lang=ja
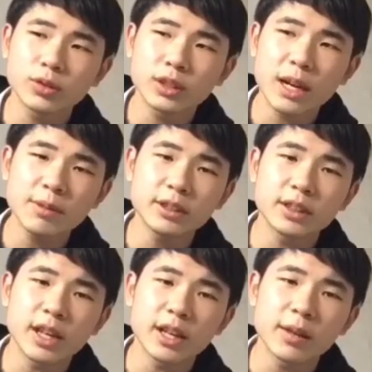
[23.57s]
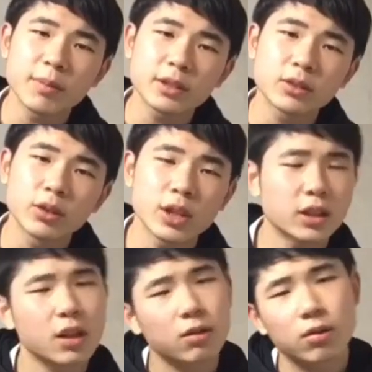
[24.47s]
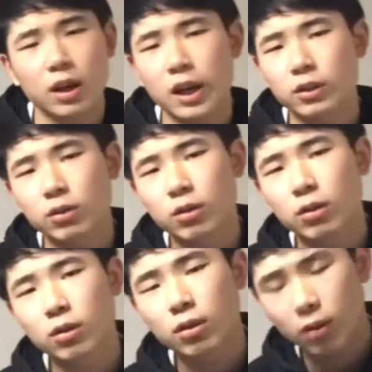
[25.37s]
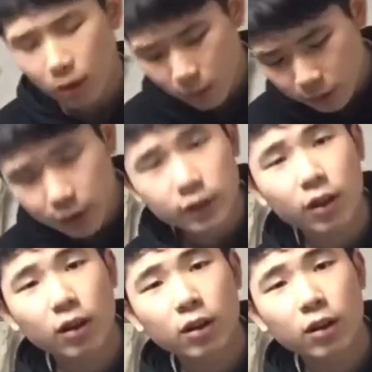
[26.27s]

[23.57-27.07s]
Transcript: 闇にね、メスを入れていこうかなと思うんですよ。